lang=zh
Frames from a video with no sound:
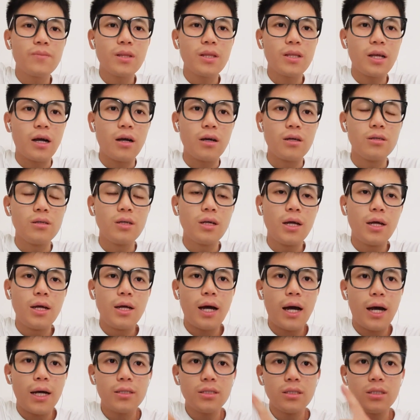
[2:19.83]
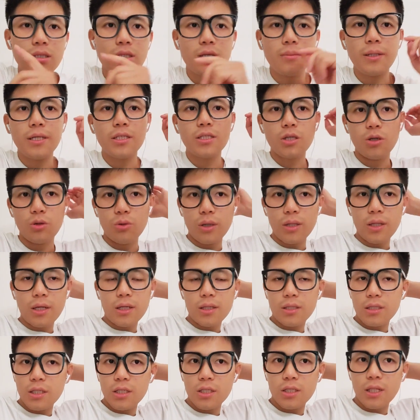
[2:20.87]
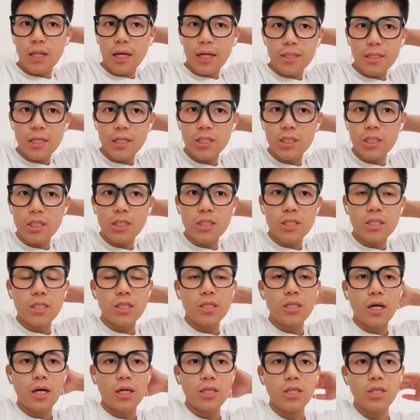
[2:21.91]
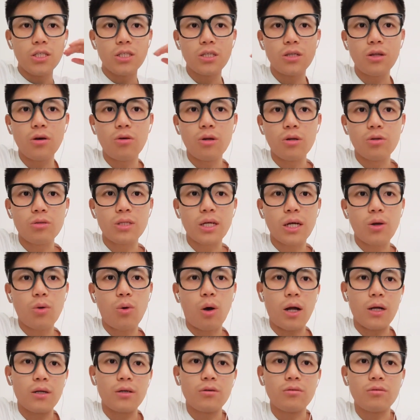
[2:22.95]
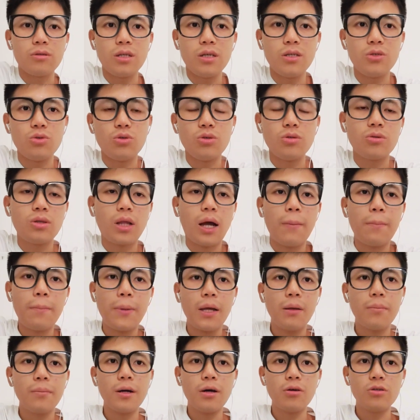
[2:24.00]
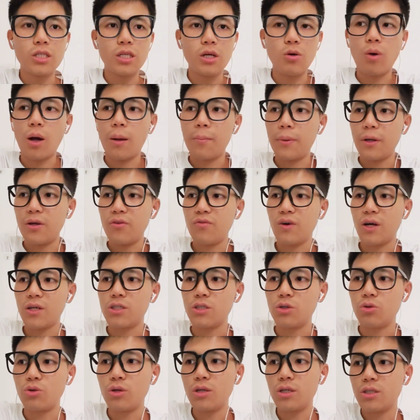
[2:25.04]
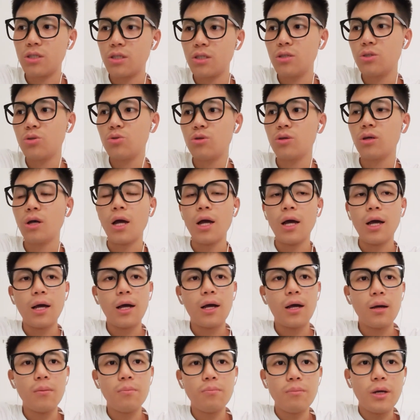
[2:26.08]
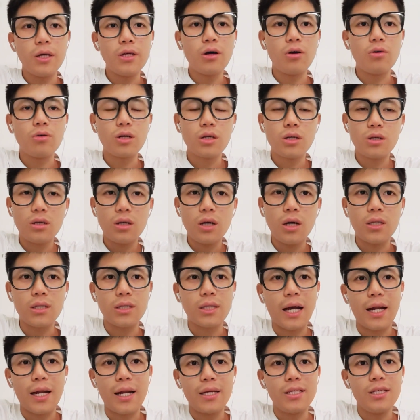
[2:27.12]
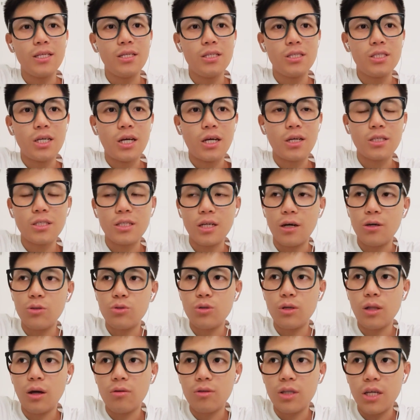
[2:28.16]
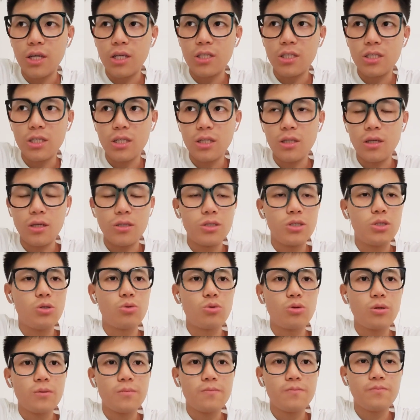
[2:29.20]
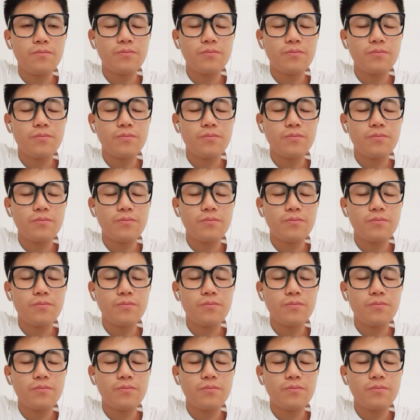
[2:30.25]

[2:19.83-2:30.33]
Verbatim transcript: 然而，阿日这名球员呢，其实他在近期啊，一直都留在广东地区，他并没有前往北方球队试训，更没有很大的意向想要去到天津等球队。